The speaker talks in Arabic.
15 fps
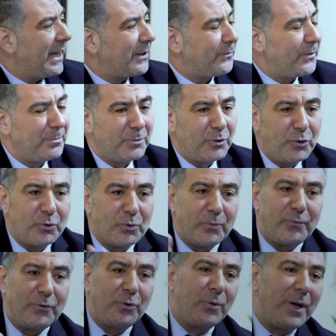حرفا من
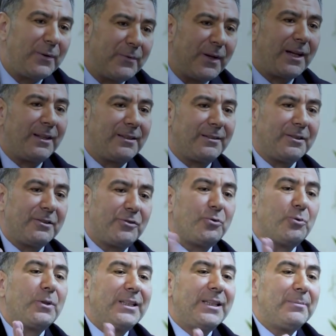حروف اللغة فقط
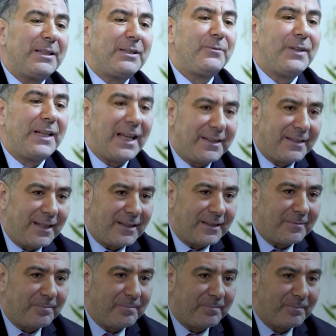استخدمت في الأذان